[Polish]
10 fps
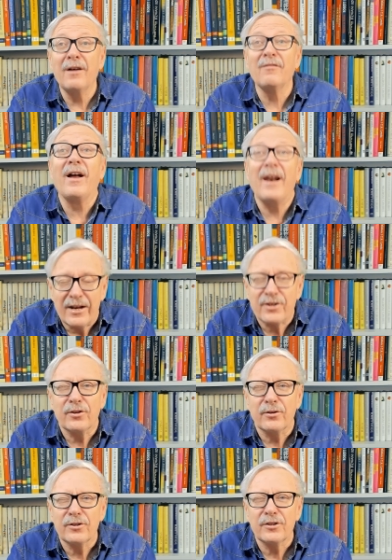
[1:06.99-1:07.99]

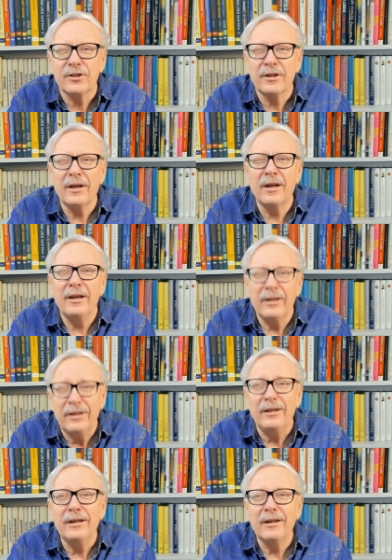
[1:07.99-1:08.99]
waleczność
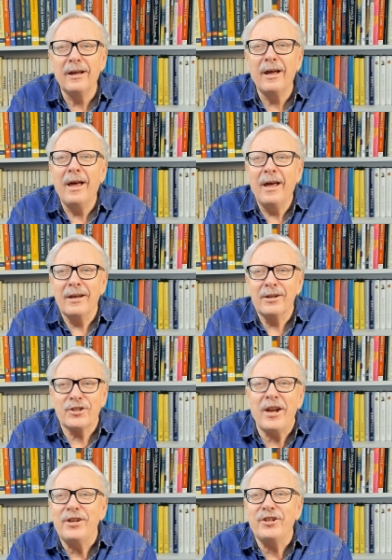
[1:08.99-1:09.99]
i
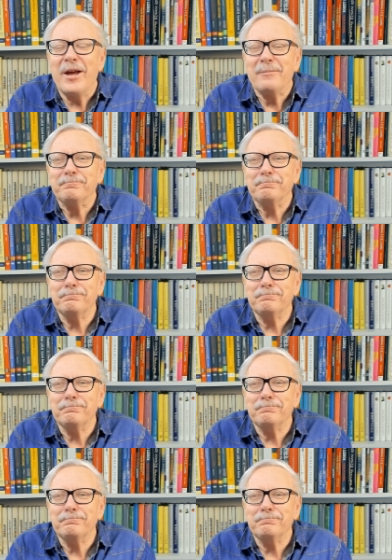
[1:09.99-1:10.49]
szczęście.